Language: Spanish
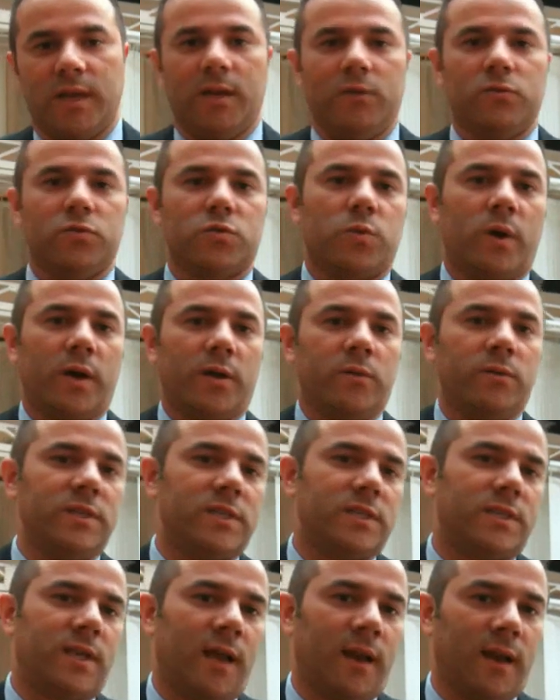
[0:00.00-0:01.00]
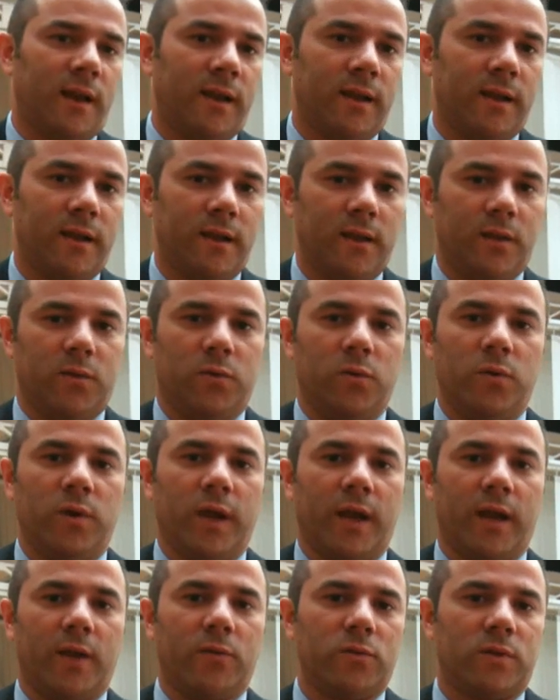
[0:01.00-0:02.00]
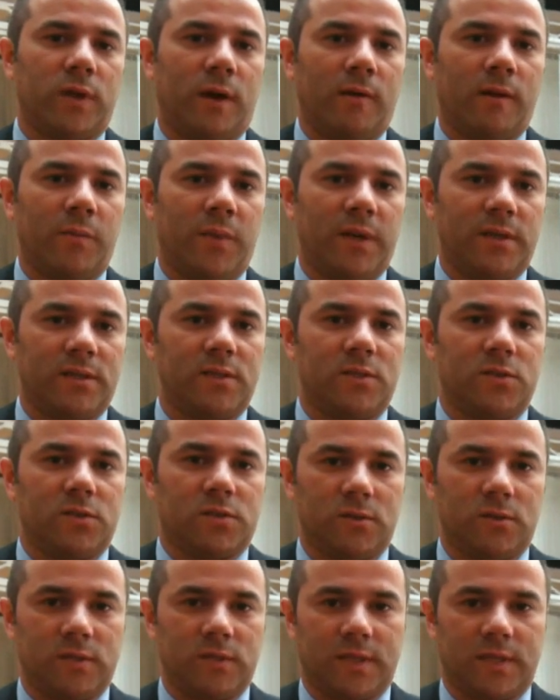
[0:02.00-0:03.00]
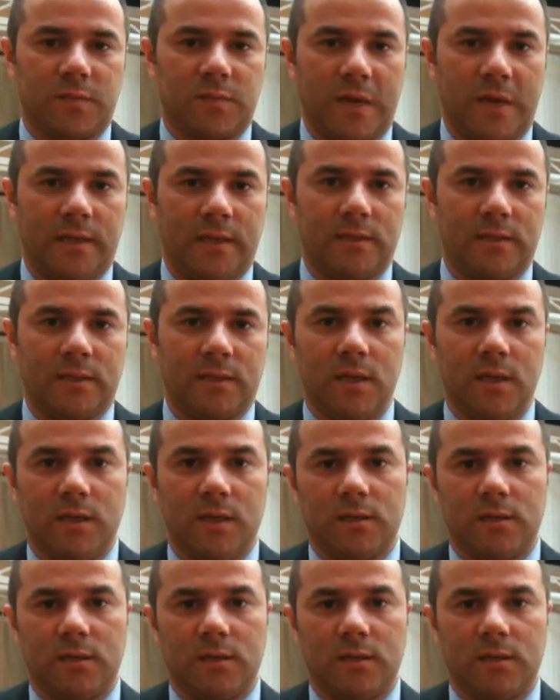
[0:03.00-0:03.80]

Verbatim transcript: el usuario instale un ejecutable malicioso en nuestras máquinas.